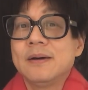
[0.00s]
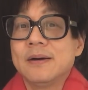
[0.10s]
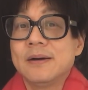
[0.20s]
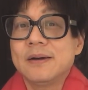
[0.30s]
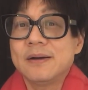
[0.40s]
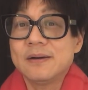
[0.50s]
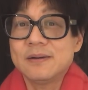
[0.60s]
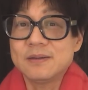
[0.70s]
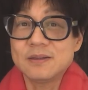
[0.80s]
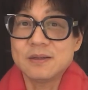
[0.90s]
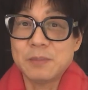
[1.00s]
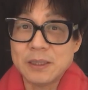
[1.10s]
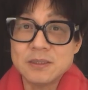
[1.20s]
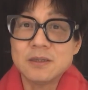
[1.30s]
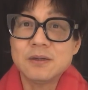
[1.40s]
啊，和这个
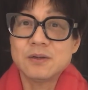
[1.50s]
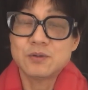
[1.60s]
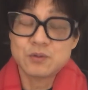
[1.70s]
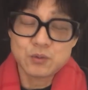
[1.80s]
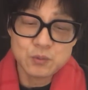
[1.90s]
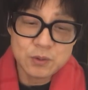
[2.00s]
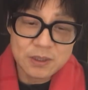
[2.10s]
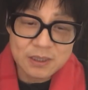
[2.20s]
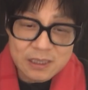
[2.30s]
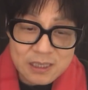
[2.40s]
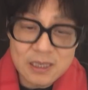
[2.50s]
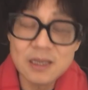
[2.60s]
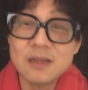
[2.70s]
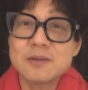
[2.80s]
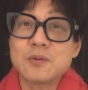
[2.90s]
北京出一
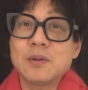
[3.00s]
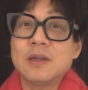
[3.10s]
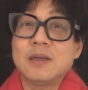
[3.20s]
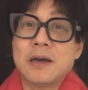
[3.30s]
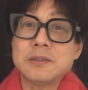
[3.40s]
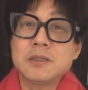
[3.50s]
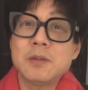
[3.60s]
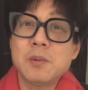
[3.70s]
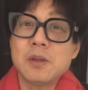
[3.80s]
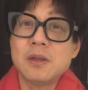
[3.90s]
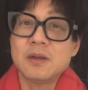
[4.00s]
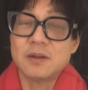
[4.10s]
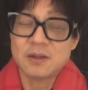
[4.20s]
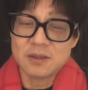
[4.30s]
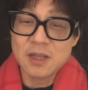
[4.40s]
例的所谓的阳性的病例
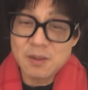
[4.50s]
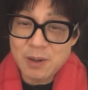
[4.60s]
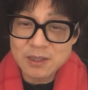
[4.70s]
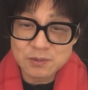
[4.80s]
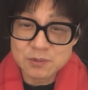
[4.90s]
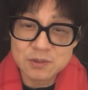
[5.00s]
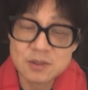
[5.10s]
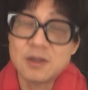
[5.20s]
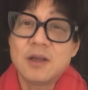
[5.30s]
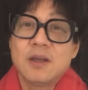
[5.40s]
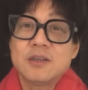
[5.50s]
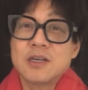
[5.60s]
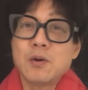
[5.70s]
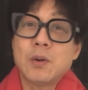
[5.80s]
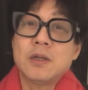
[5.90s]
啊，立马就是
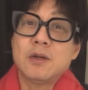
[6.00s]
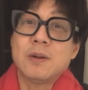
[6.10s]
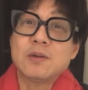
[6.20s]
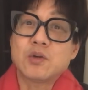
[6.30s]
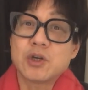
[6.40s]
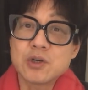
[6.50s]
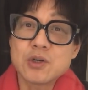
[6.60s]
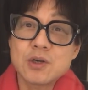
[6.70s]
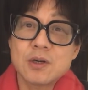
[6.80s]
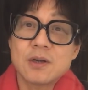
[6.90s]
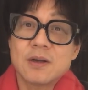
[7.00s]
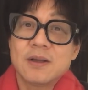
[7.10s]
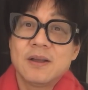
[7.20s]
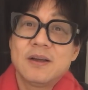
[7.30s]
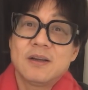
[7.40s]
相关的人员就撤职，
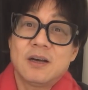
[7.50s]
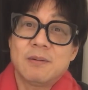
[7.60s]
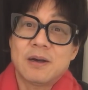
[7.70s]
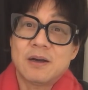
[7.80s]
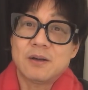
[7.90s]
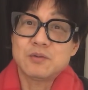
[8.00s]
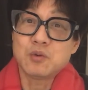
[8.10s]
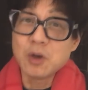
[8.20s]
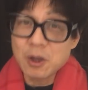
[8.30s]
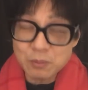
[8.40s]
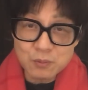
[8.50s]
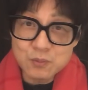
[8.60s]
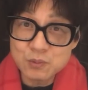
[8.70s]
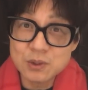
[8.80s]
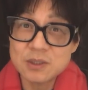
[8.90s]
知道吧？绝不
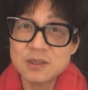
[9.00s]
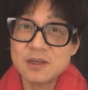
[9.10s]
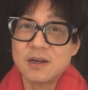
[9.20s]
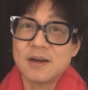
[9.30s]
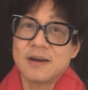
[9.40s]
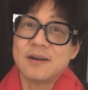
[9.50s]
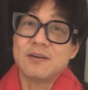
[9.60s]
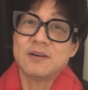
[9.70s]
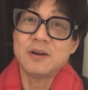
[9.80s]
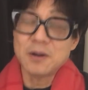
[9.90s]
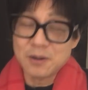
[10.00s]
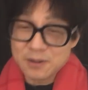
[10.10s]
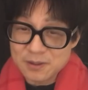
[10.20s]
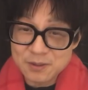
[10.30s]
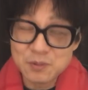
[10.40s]
姑息啊！任
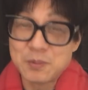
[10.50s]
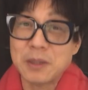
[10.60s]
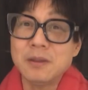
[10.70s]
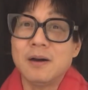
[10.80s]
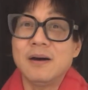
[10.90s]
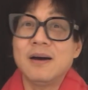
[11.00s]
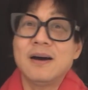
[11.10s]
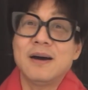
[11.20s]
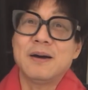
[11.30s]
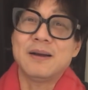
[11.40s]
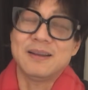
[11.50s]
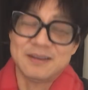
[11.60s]
何人都平等啊，